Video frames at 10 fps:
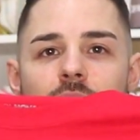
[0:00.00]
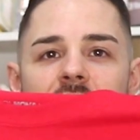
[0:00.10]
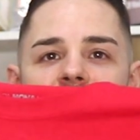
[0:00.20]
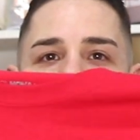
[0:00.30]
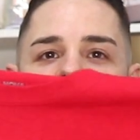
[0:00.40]

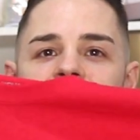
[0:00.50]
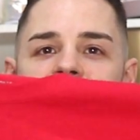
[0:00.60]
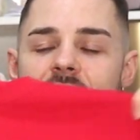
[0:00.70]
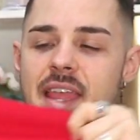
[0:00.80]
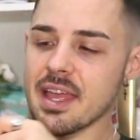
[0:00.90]
Mirar,
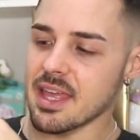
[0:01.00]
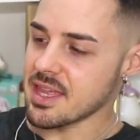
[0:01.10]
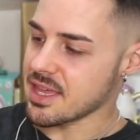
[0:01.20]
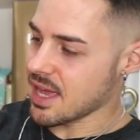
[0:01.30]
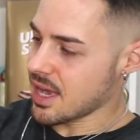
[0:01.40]
talla
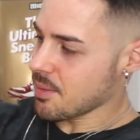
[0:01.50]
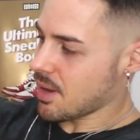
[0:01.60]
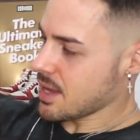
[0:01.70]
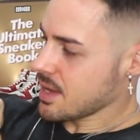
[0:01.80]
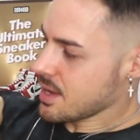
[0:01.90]
XL,
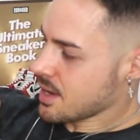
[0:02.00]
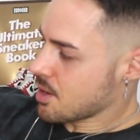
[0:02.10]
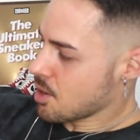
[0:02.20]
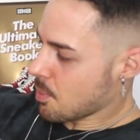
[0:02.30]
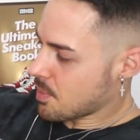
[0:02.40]
¿vale?
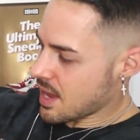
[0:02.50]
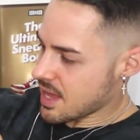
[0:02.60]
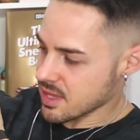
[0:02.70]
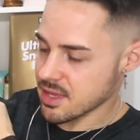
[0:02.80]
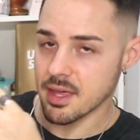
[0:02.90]

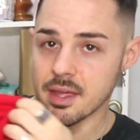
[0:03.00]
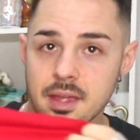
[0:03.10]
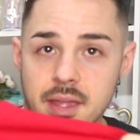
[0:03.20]
Loveless